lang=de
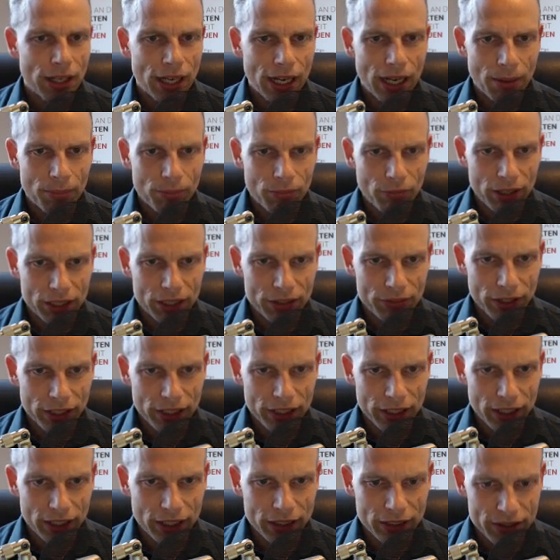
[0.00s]
am wann war
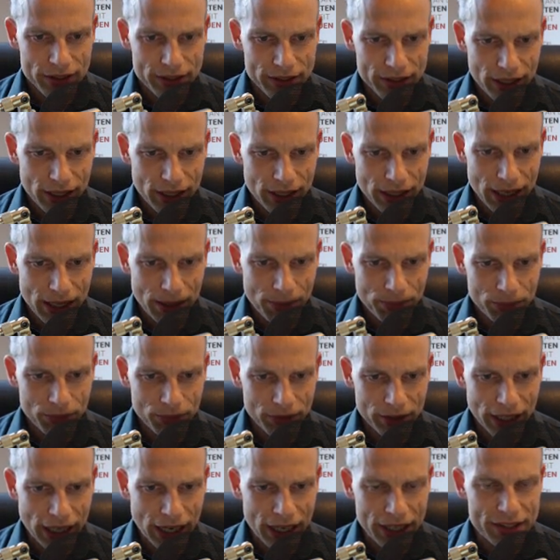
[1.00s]
der Handelstag?
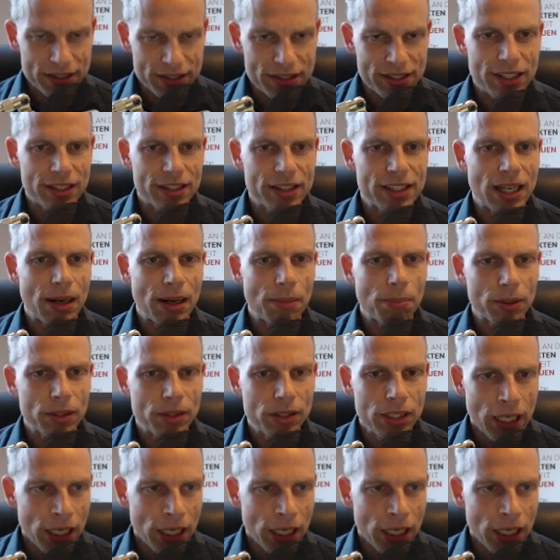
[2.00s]
Am 13. April